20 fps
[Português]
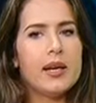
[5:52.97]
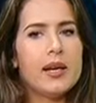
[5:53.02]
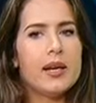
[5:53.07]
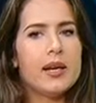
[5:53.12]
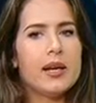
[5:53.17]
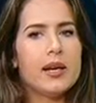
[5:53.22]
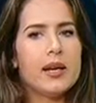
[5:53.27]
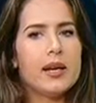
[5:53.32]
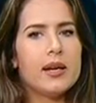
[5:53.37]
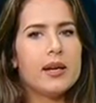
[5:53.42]

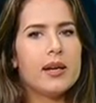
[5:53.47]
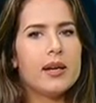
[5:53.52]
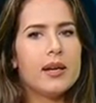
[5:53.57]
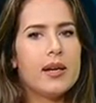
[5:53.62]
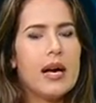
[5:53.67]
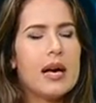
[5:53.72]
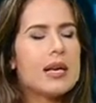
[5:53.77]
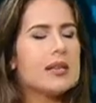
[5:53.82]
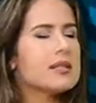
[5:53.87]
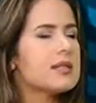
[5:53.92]
É,
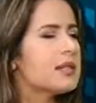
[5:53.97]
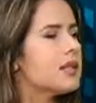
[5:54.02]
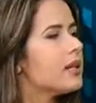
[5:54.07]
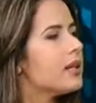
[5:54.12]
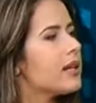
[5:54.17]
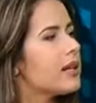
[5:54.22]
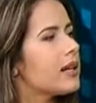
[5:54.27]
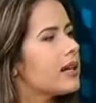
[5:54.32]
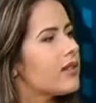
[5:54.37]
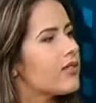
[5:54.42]
assim
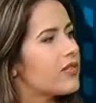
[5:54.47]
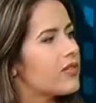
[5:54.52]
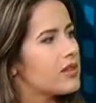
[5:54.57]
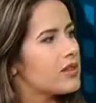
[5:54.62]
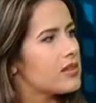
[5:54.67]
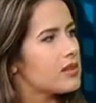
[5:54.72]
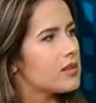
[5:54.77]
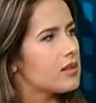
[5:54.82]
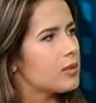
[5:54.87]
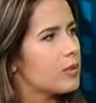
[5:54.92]
que ela
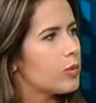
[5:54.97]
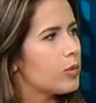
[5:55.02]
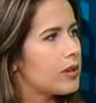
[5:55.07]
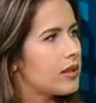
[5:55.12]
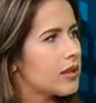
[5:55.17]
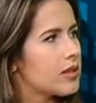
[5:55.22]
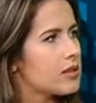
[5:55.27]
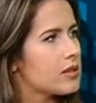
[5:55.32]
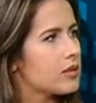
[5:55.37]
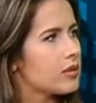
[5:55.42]
fez essa
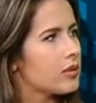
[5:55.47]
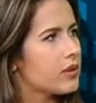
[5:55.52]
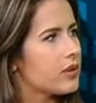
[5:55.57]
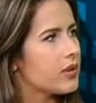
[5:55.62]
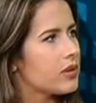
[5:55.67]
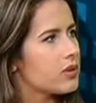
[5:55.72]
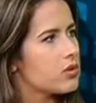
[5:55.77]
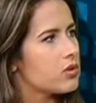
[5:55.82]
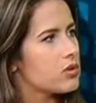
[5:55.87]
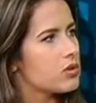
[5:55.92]
publicação na
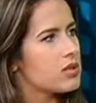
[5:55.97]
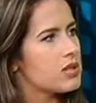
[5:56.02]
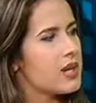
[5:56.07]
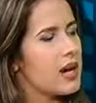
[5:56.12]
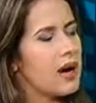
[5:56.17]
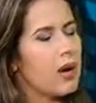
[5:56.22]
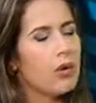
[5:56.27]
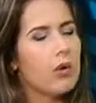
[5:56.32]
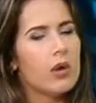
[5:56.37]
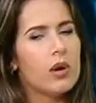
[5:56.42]
rede
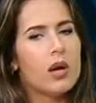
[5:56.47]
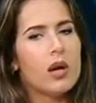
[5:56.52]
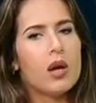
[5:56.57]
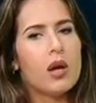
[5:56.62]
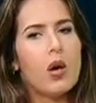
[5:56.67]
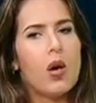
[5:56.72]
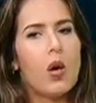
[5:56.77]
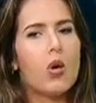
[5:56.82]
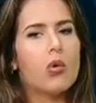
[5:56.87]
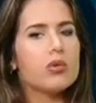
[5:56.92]
social,
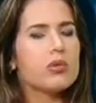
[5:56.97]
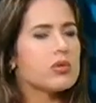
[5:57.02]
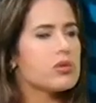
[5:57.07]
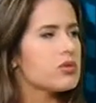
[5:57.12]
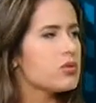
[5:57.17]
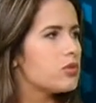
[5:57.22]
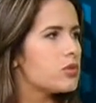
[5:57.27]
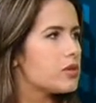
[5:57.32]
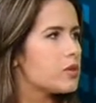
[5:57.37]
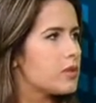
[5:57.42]

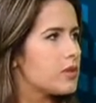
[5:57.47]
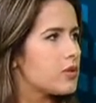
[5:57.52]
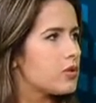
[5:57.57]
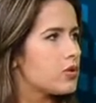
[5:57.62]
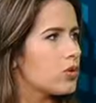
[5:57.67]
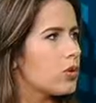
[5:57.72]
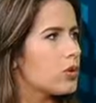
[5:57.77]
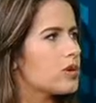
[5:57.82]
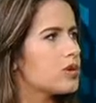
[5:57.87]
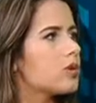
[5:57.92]
outras duas
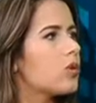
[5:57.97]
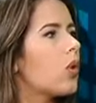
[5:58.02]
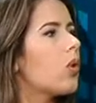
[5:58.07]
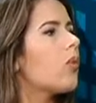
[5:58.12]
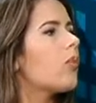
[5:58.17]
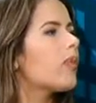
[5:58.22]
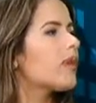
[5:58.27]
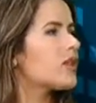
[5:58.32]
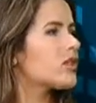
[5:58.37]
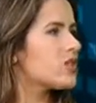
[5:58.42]
pessoas
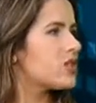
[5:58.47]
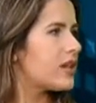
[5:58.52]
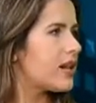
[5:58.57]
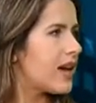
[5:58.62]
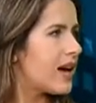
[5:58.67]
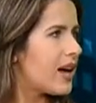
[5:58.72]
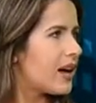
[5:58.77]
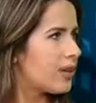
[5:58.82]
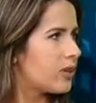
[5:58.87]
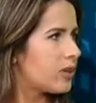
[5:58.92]

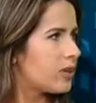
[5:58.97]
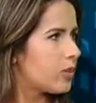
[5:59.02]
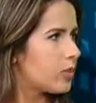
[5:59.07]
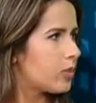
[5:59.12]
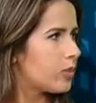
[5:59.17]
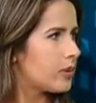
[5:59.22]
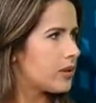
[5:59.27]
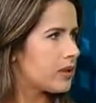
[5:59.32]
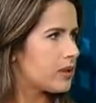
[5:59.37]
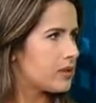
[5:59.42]
compartilharam a
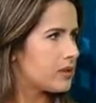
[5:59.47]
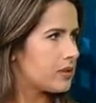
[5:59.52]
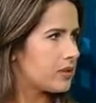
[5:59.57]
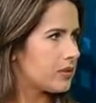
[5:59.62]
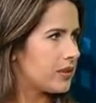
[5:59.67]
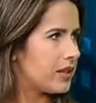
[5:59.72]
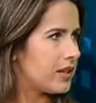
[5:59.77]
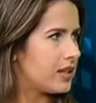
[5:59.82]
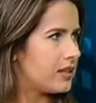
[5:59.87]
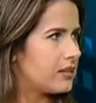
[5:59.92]
publicação
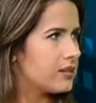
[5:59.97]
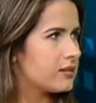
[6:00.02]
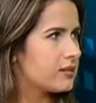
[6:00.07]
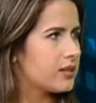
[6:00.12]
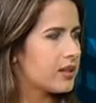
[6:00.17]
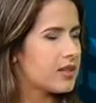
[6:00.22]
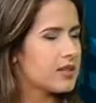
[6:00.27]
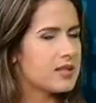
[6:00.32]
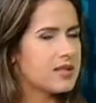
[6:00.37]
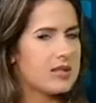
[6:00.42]
dela.
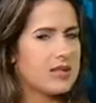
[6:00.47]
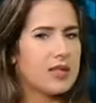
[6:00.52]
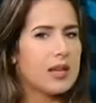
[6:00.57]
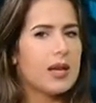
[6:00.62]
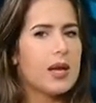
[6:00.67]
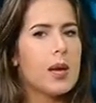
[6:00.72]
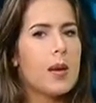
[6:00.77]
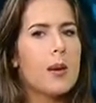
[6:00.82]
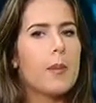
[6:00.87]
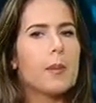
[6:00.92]
Quer dizer,
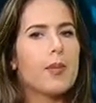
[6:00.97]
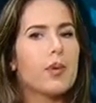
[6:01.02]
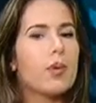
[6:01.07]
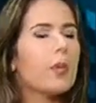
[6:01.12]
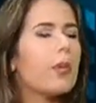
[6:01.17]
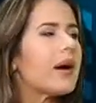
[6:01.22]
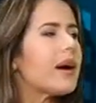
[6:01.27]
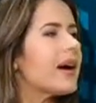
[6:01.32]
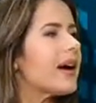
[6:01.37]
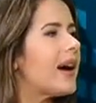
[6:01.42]

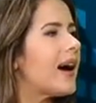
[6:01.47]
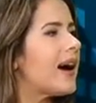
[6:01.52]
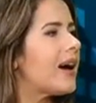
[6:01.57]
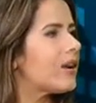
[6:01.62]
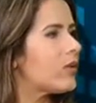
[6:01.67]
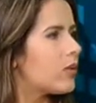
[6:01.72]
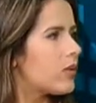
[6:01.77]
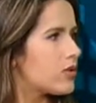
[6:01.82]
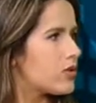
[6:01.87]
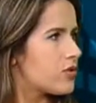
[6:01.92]

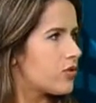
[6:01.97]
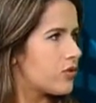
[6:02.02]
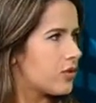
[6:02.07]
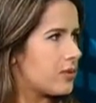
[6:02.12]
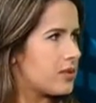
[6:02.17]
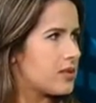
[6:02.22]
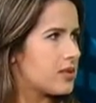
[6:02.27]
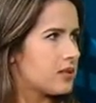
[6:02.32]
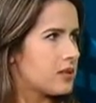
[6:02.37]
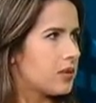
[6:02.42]
propagaram a
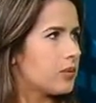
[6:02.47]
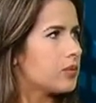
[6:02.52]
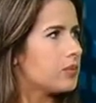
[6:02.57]
difamação.